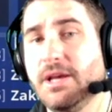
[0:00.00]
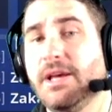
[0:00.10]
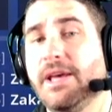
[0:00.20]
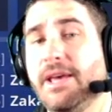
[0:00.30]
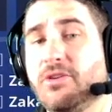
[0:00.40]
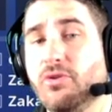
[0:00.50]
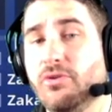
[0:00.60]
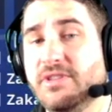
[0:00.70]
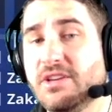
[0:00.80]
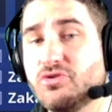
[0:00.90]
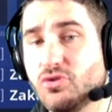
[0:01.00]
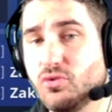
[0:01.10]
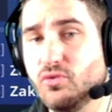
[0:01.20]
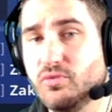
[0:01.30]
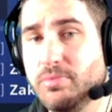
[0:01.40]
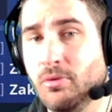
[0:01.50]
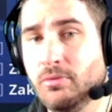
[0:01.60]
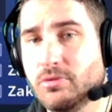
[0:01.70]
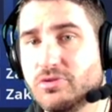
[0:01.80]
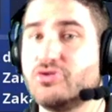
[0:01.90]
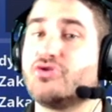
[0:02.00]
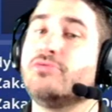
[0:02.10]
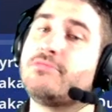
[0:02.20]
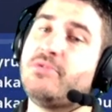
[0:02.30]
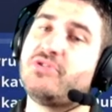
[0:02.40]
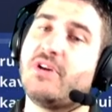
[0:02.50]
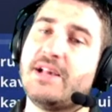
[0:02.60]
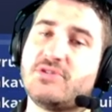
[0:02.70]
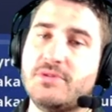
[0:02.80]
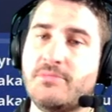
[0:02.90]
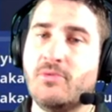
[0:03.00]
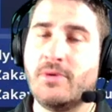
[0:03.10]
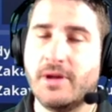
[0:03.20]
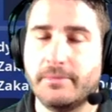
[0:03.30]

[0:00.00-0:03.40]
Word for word: et que dès que je trouve bon, j'augmenterai à ce moment-là.